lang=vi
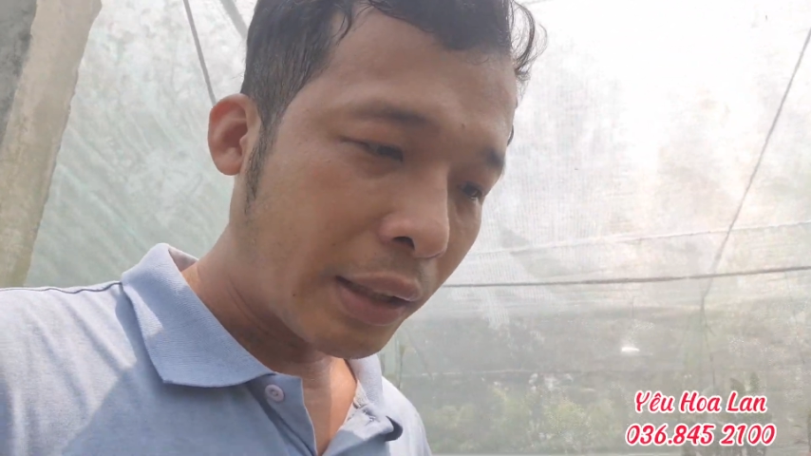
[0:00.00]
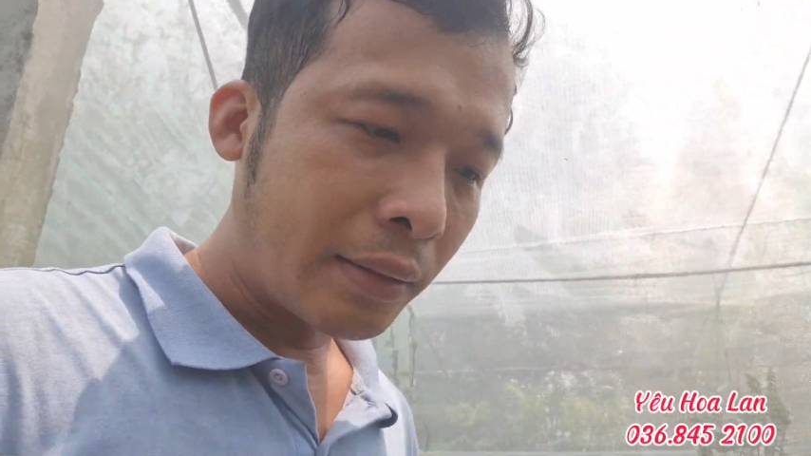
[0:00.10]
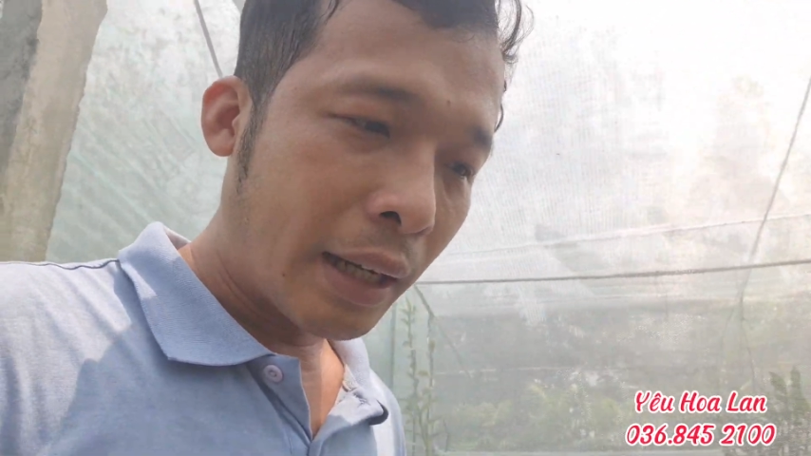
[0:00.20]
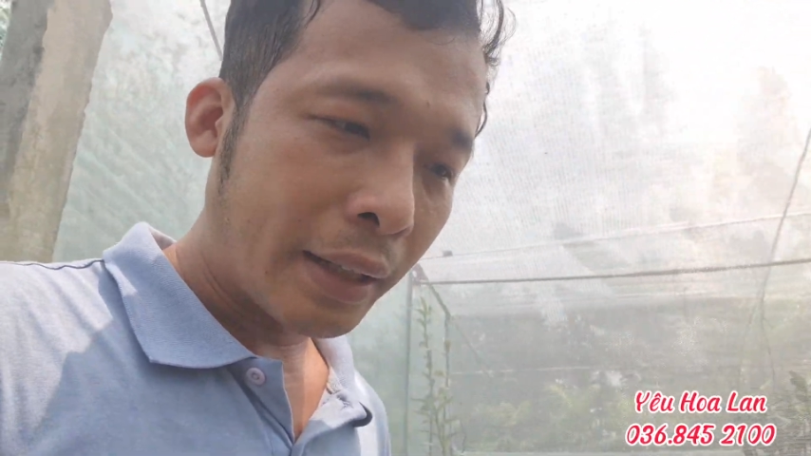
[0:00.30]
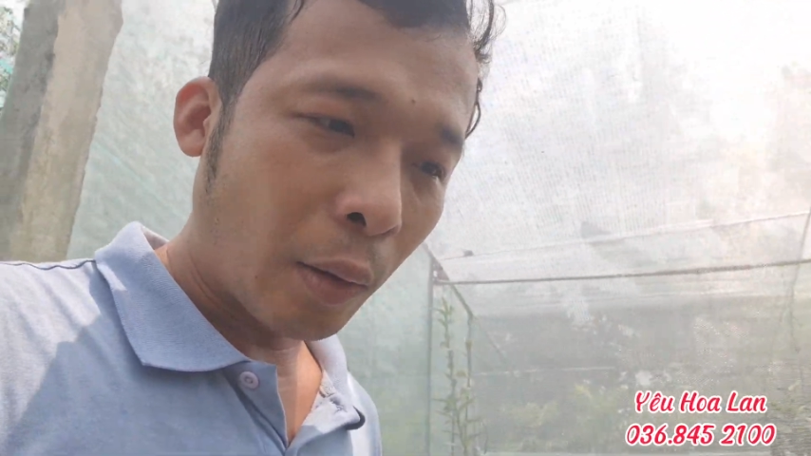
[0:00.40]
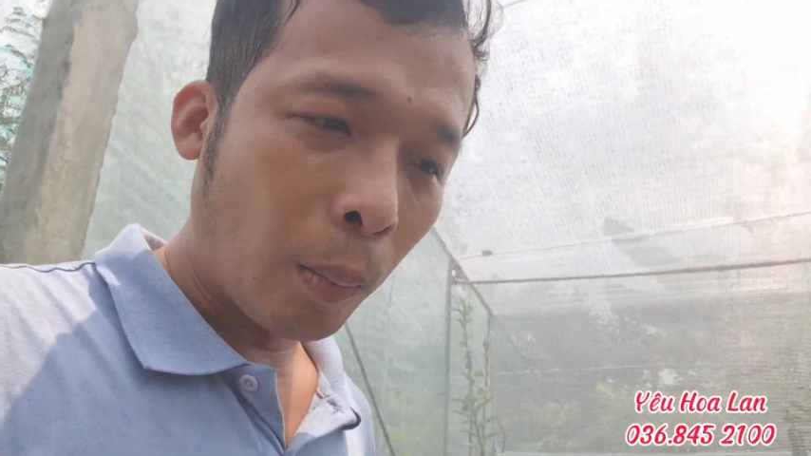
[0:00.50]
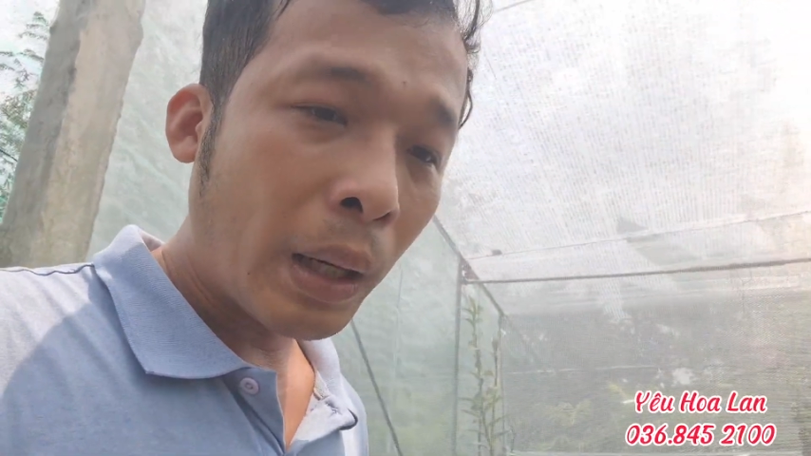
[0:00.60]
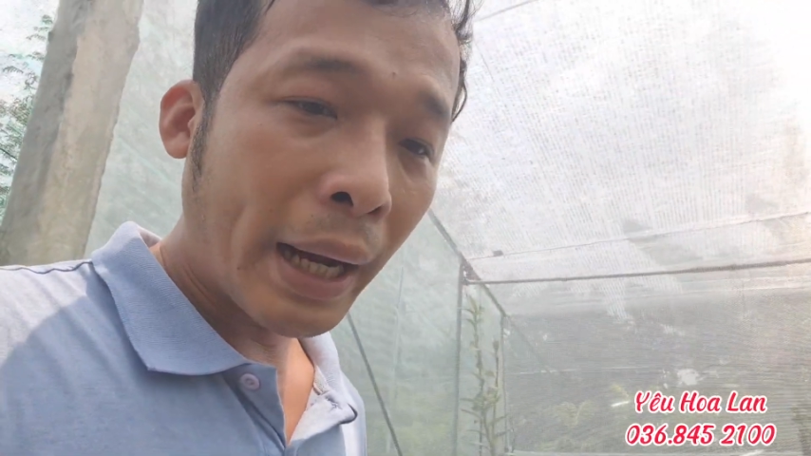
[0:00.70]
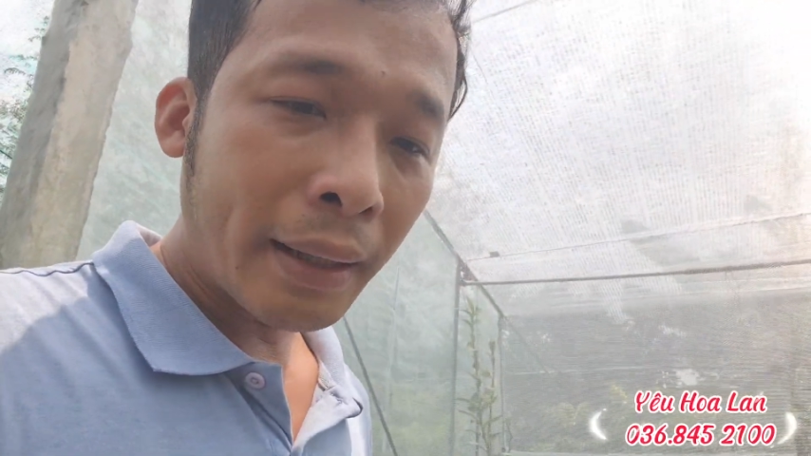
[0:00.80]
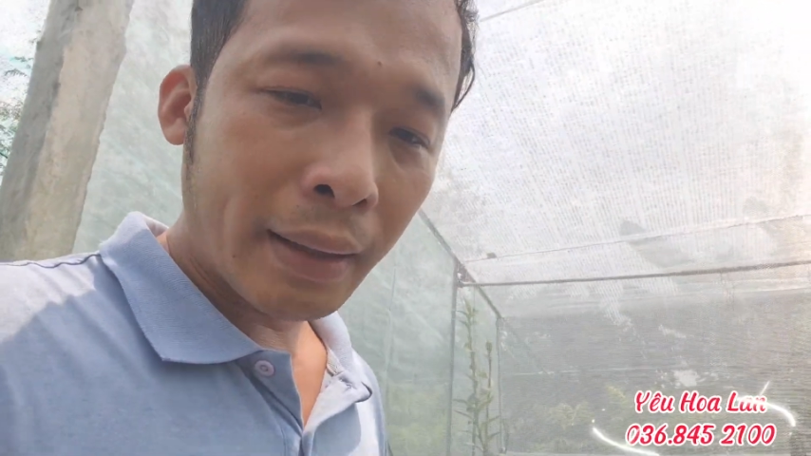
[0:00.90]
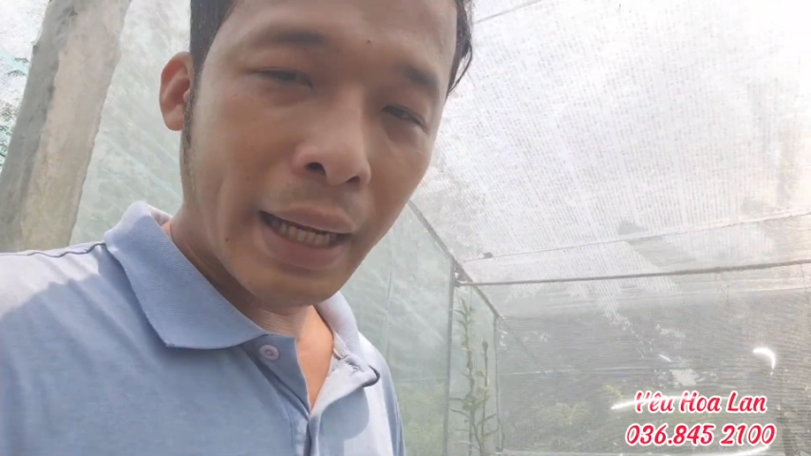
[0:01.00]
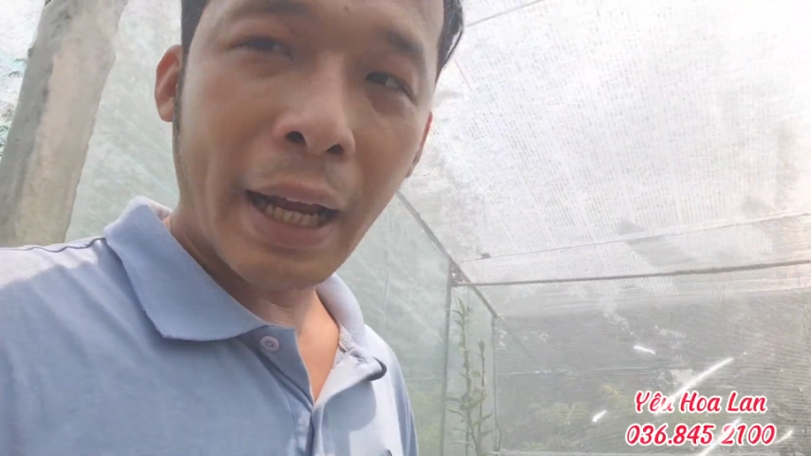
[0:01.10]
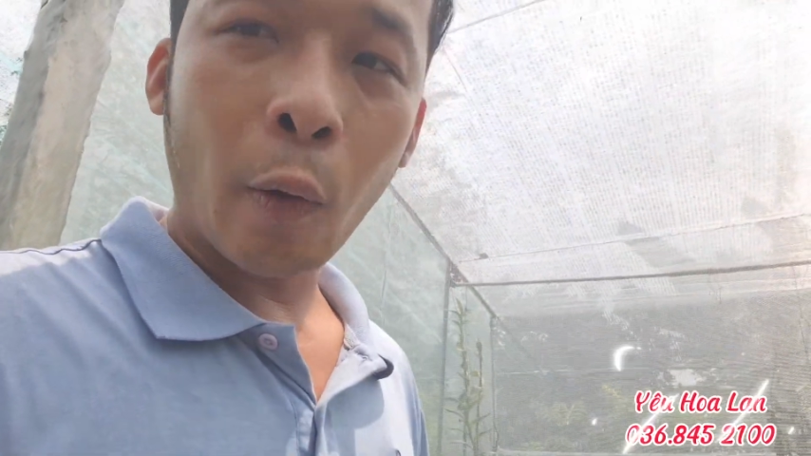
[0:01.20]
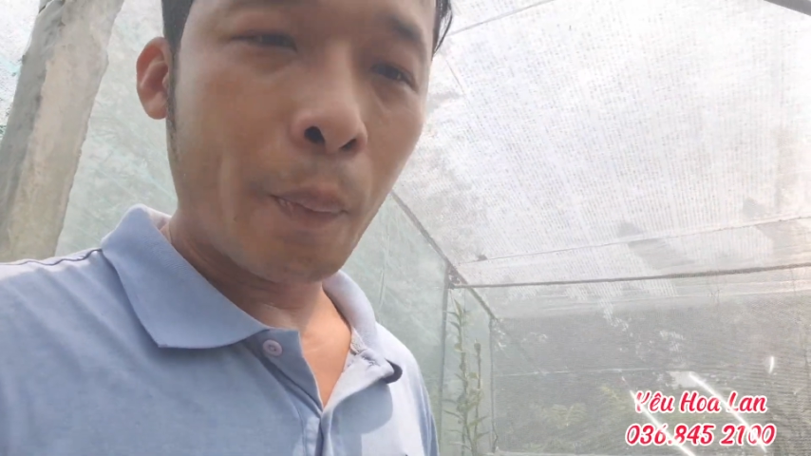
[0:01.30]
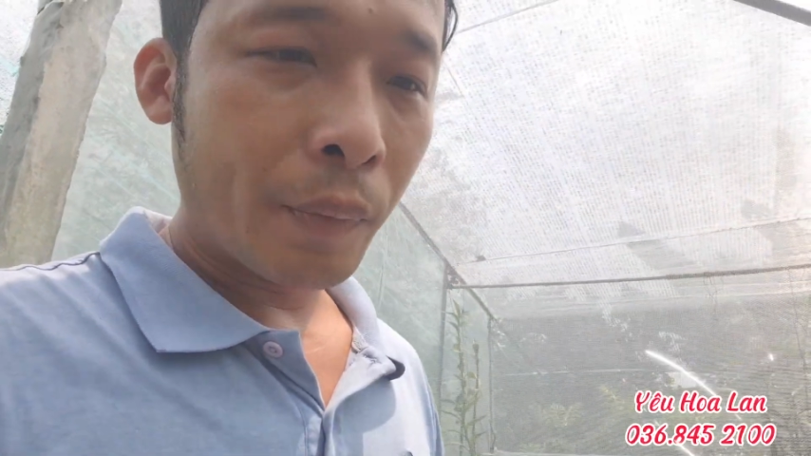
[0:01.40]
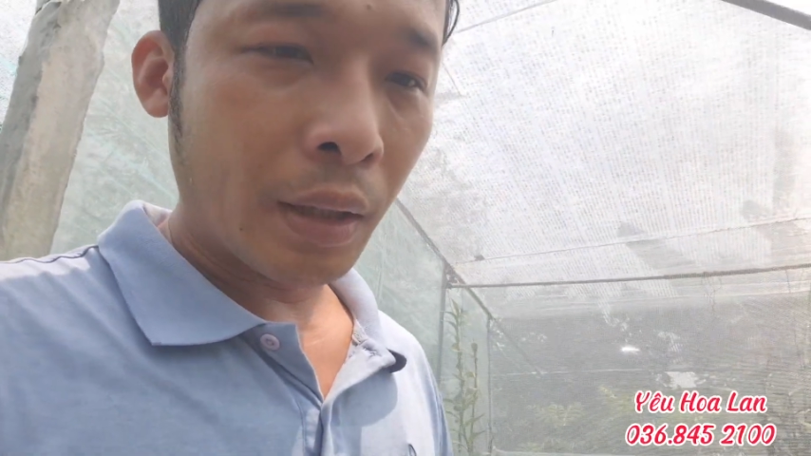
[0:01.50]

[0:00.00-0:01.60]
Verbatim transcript: tỷ lệ cũng khá là cao